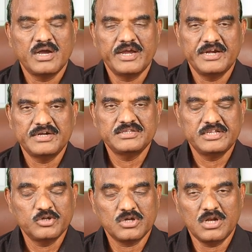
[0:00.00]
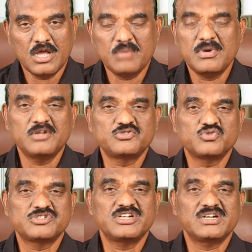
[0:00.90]
అండ్ దీని యొక్క లాభాలు
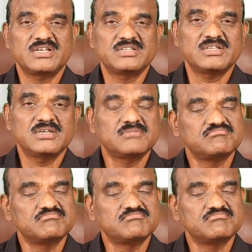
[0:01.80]
చూసినట్టయితే